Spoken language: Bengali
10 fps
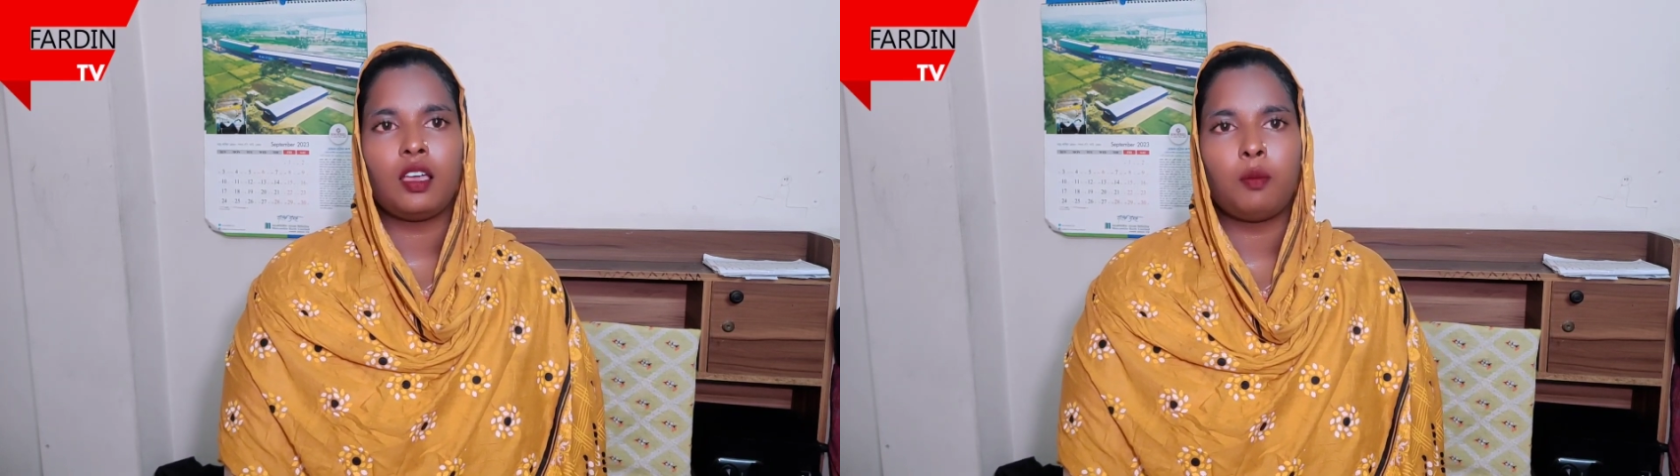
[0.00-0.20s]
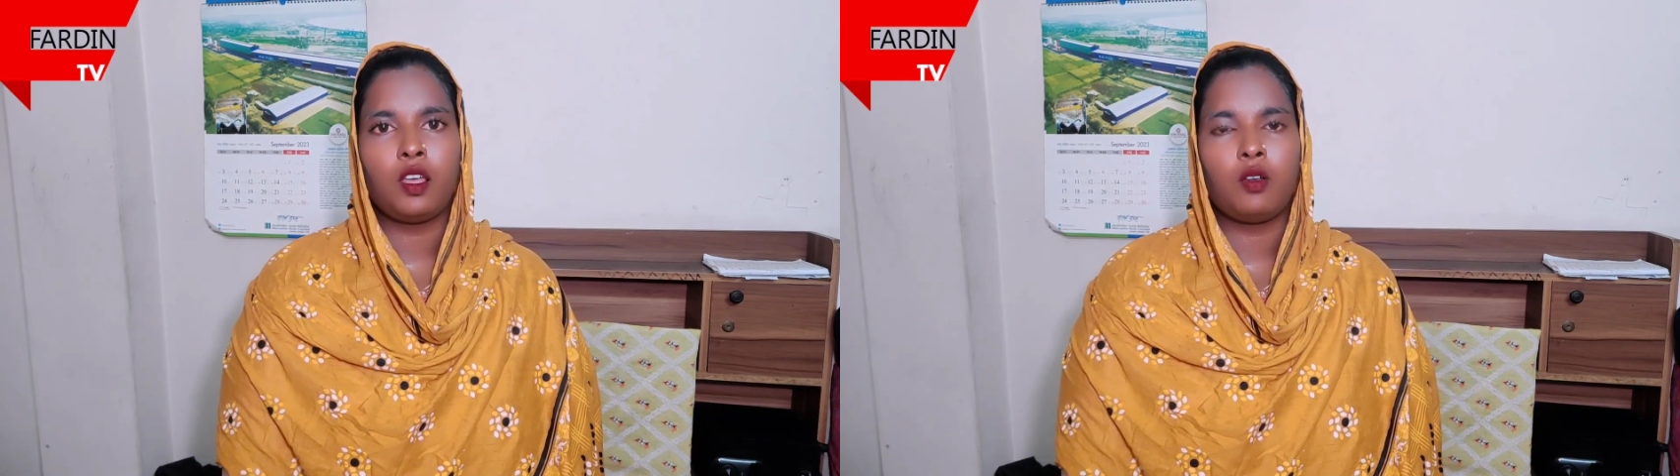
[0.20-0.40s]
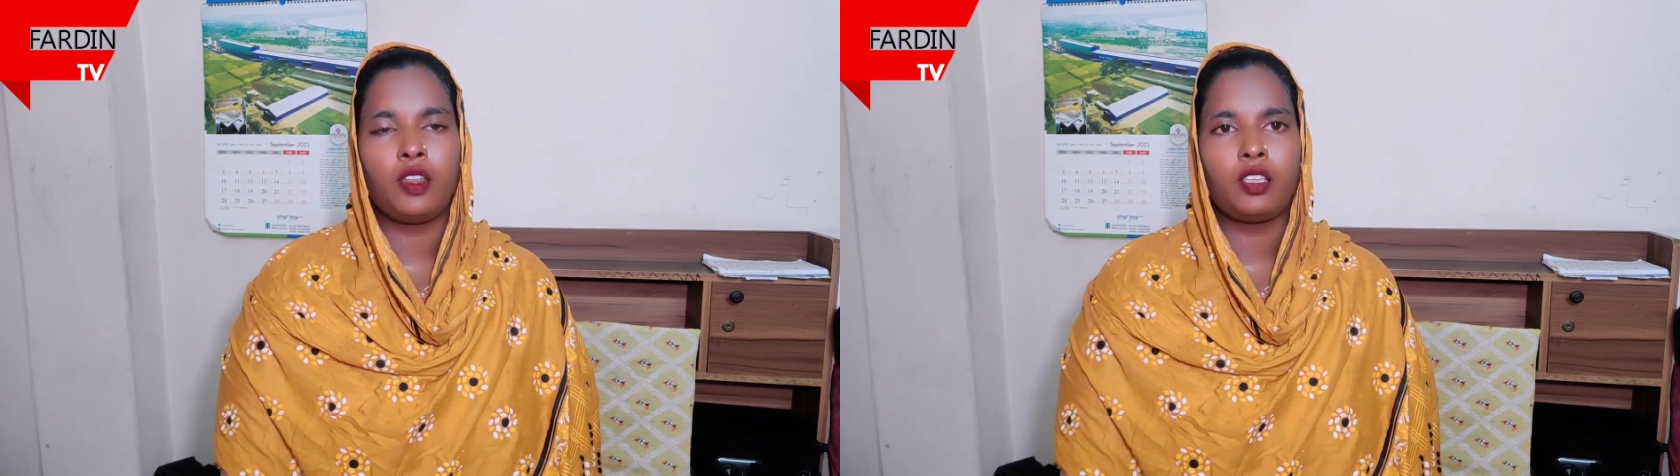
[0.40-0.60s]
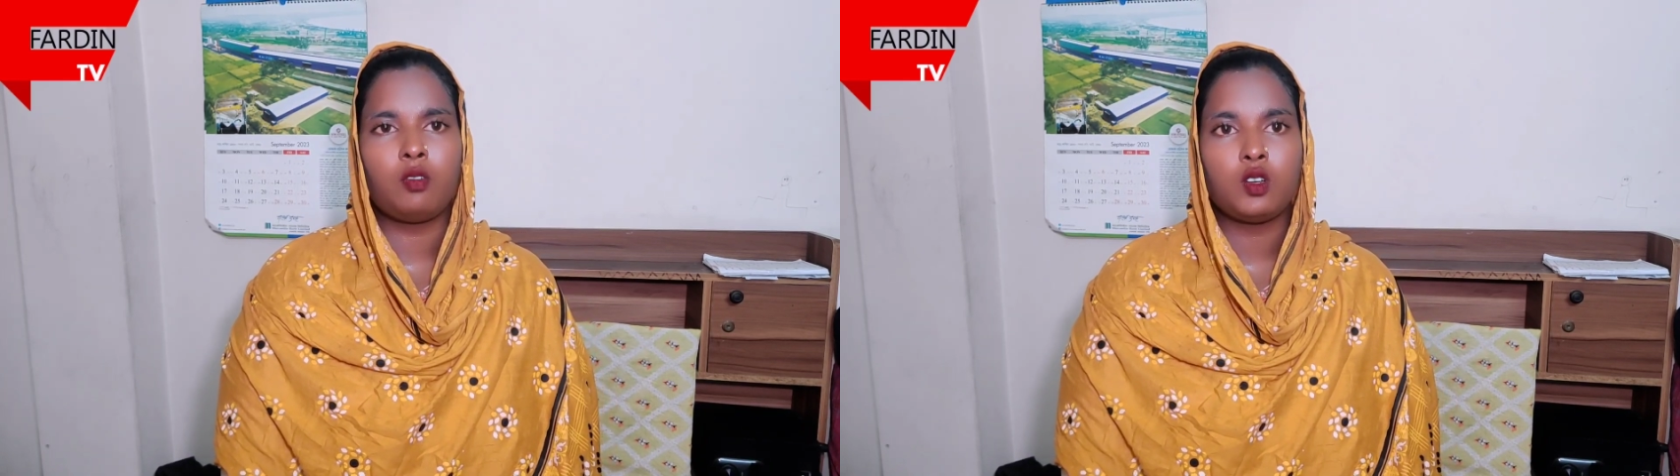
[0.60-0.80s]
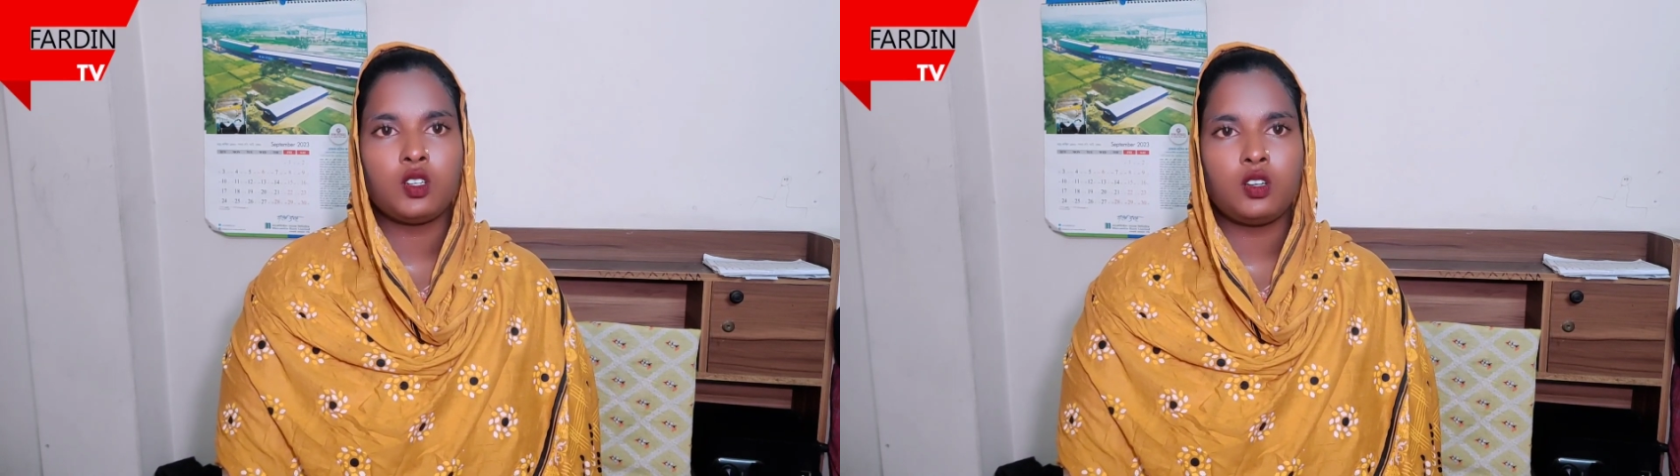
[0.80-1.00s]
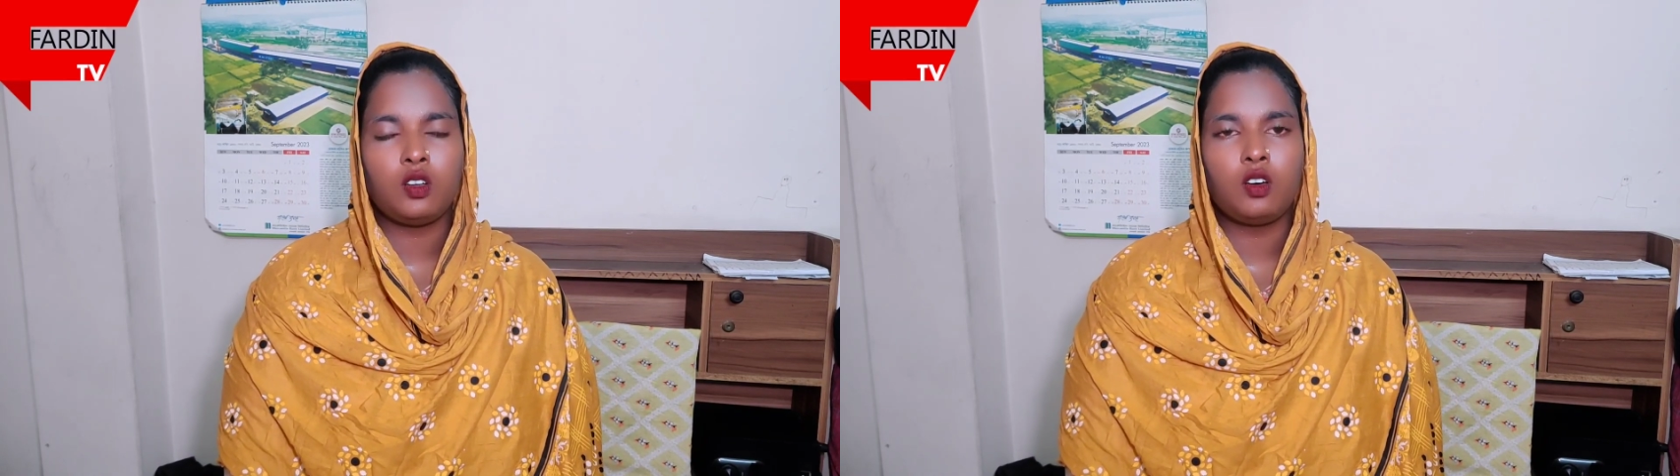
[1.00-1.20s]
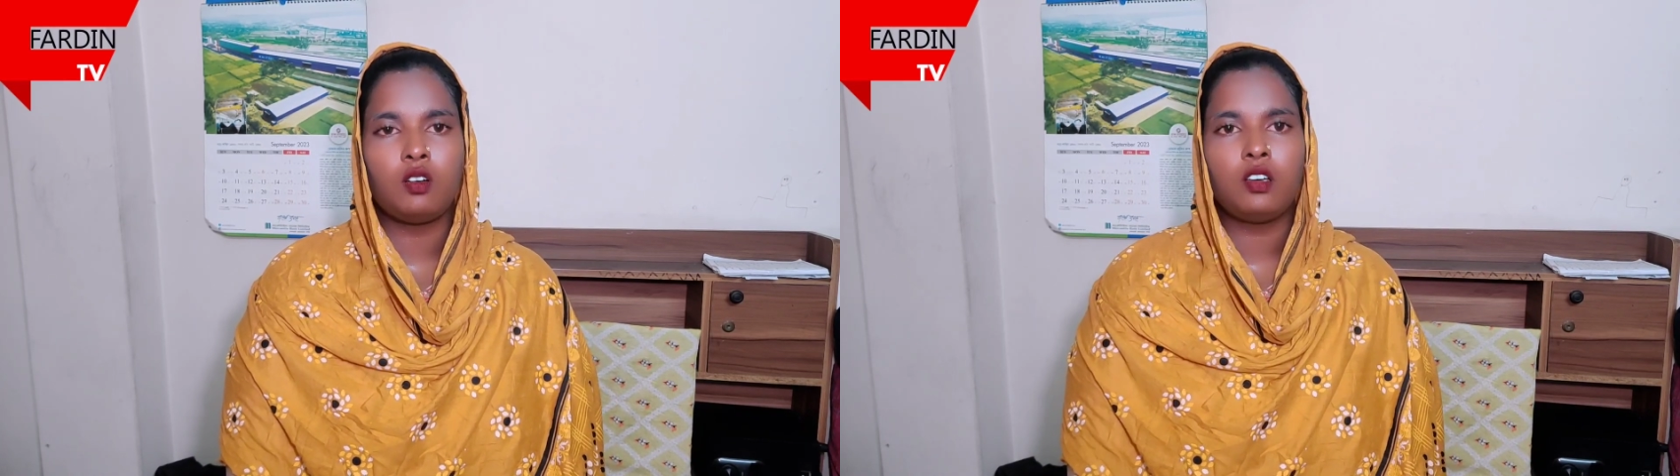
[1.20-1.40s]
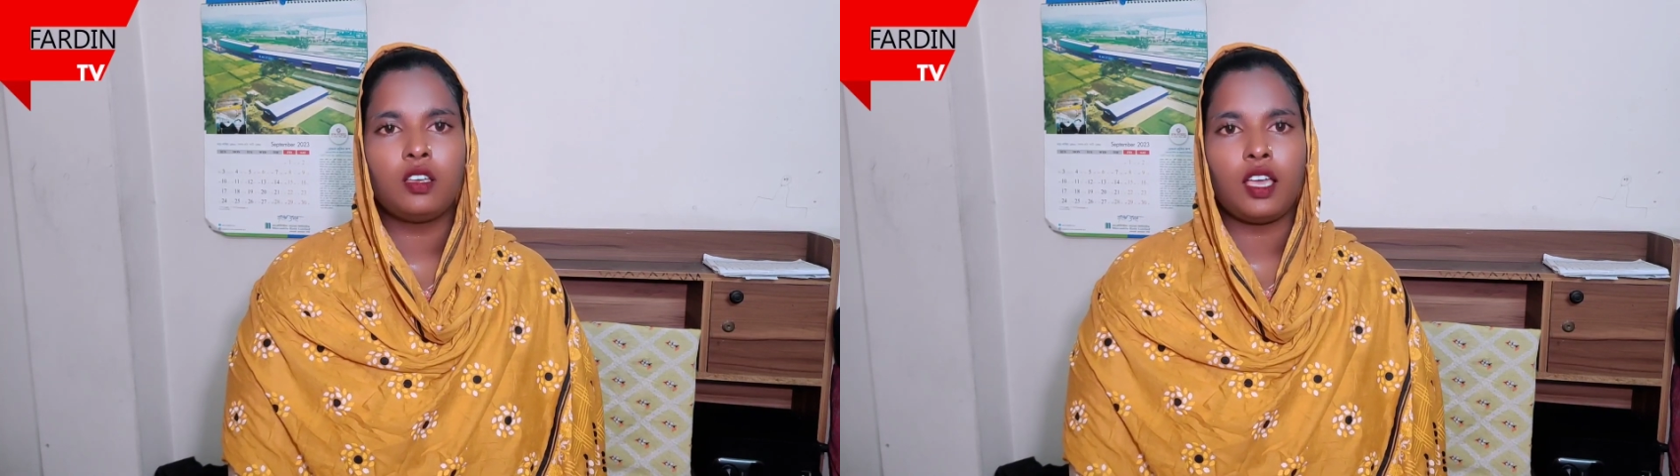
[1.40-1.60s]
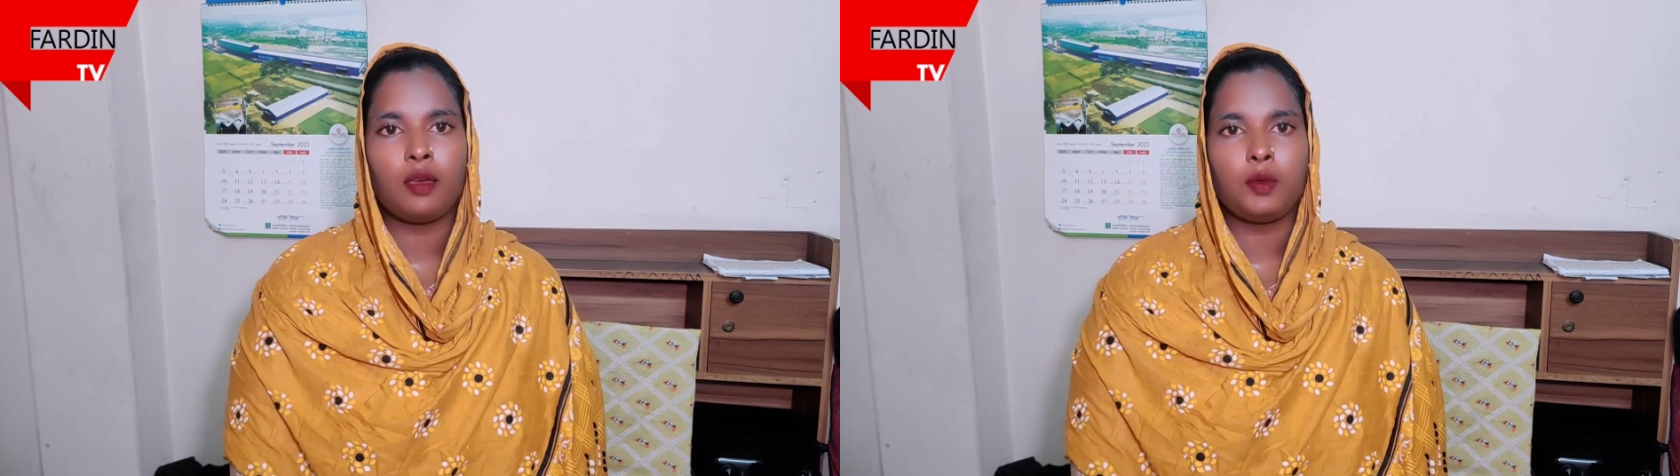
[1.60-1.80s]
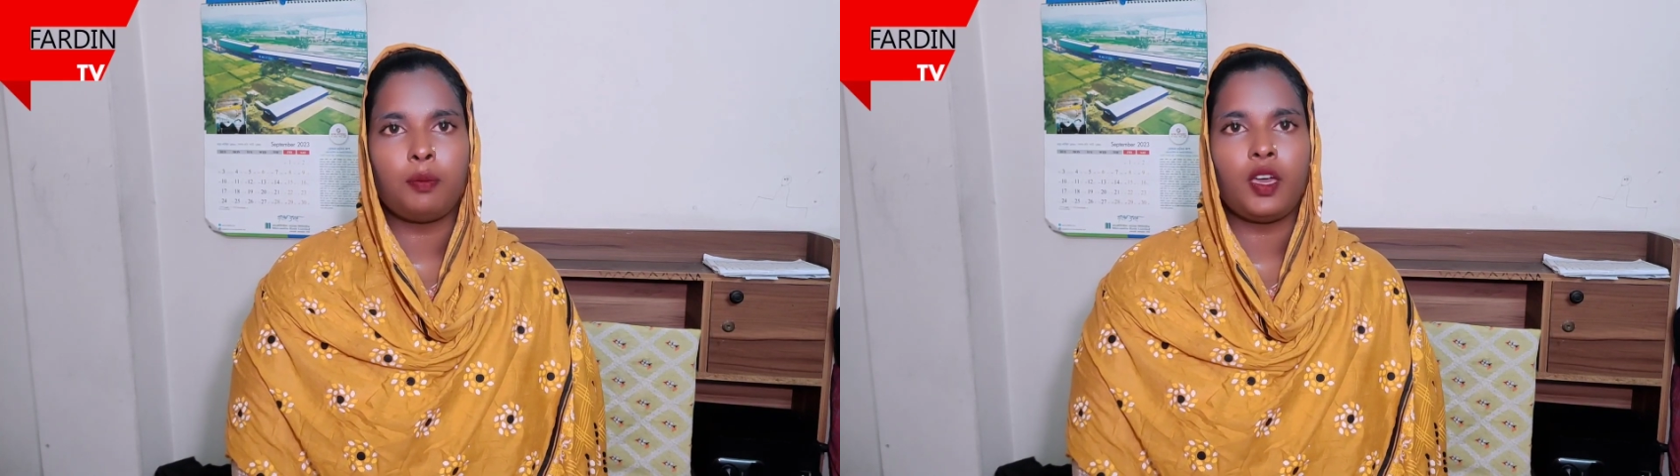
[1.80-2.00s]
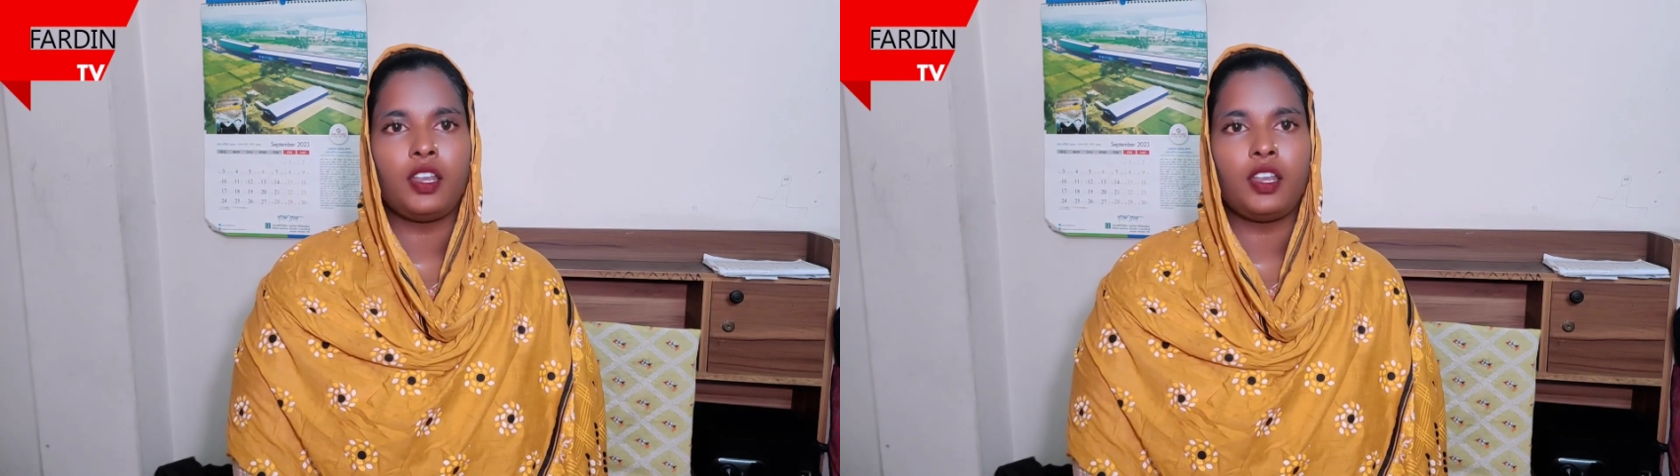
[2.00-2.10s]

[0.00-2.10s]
আমার অনেক কষ্ট আমি